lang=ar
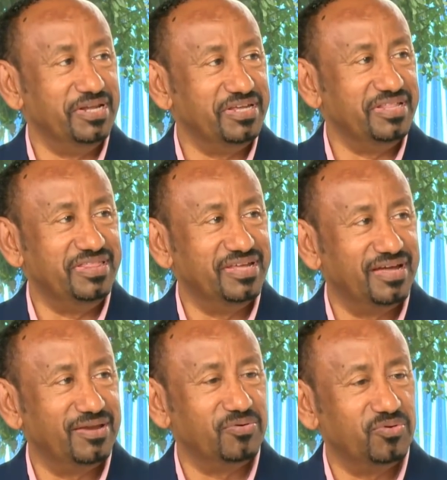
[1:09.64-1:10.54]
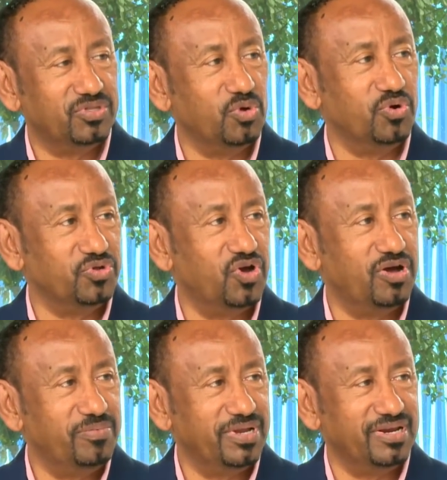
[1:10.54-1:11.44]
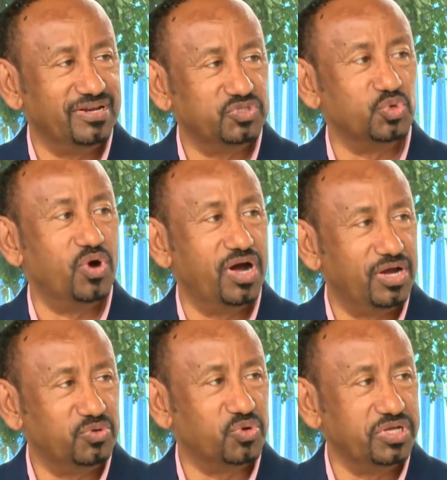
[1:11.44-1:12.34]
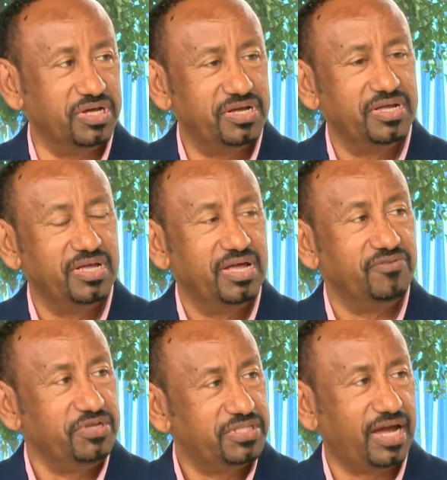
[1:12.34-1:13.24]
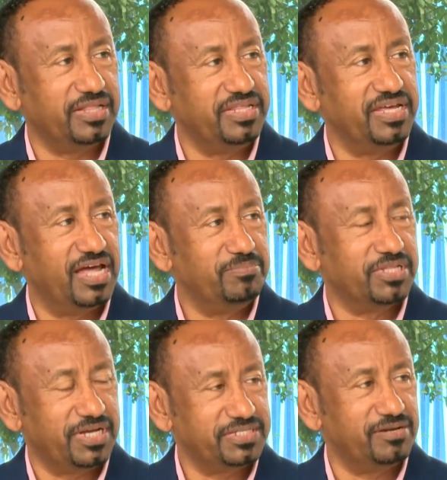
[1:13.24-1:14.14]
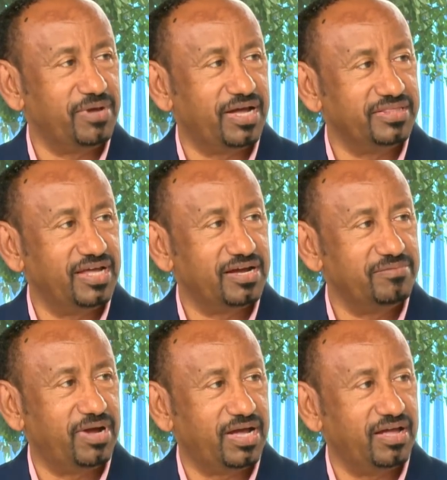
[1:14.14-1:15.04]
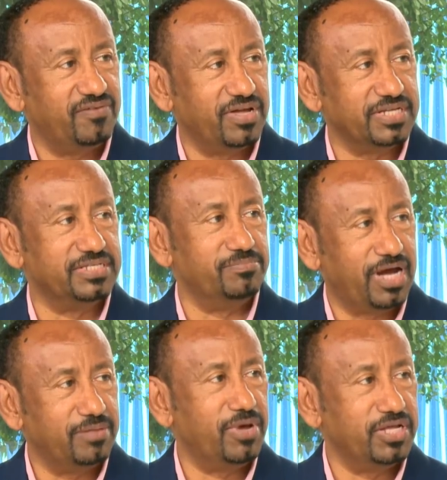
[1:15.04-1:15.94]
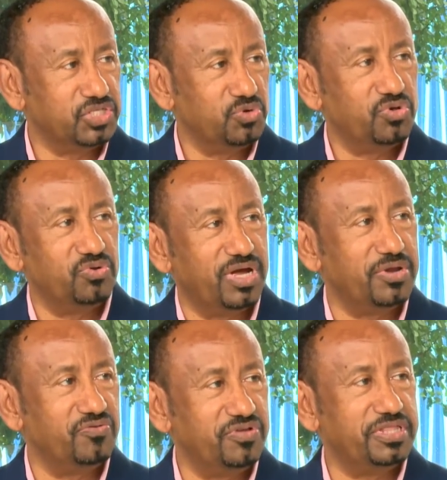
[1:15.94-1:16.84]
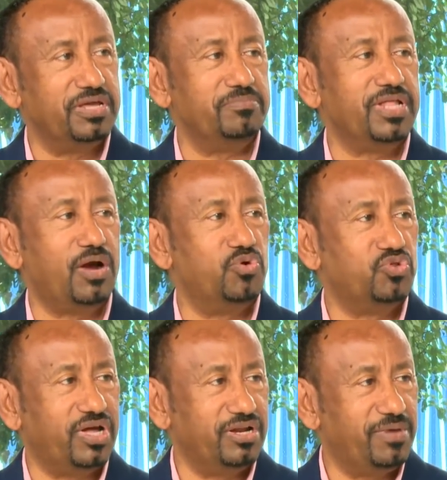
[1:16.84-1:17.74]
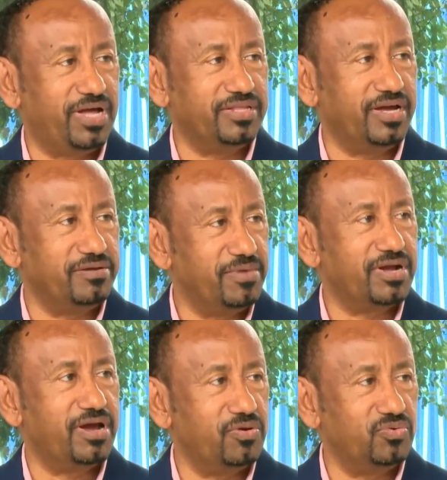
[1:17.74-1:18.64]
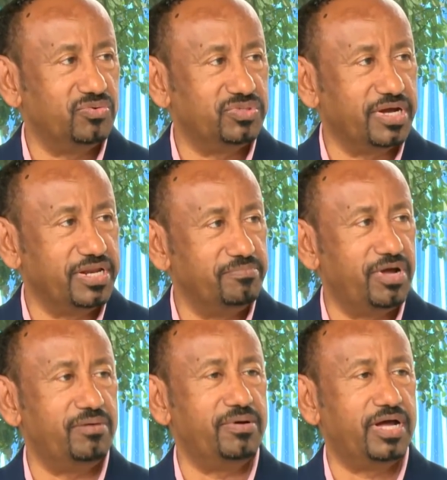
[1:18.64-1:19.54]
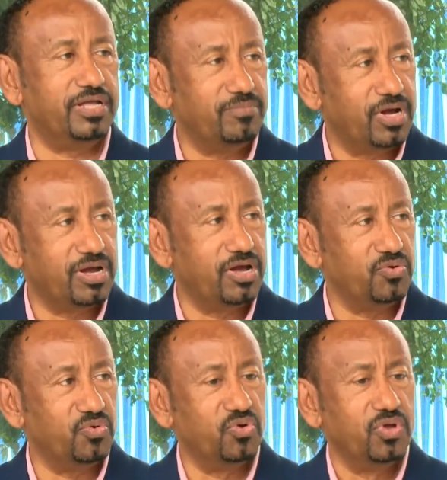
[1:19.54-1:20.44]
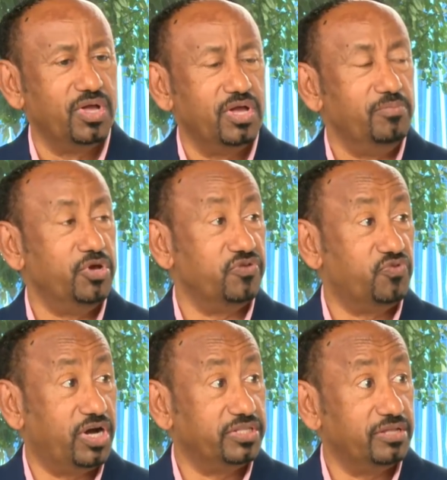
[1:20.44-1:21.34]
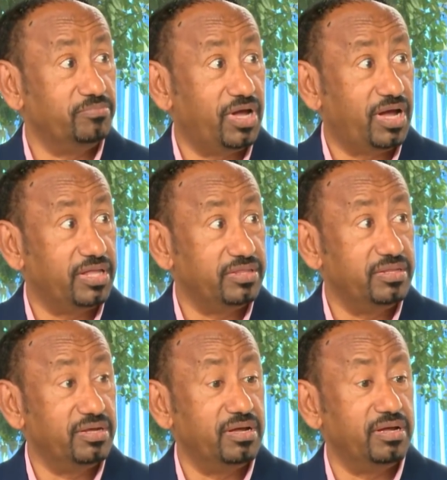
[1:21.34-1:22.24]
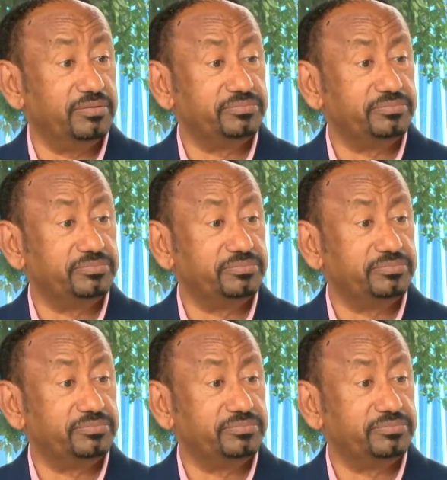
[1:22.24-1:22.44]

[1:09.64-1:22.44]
جدا وتوجوها بالزواج وكده في تحديات بتحصل بعد ذاك في بعد ما يتزوجوا لانه في اثنين بيتعودوا على بعض يعني ما كانوا ساكنين مع بعض ما صح. كانوا بيعرفوا عادات بعض آه،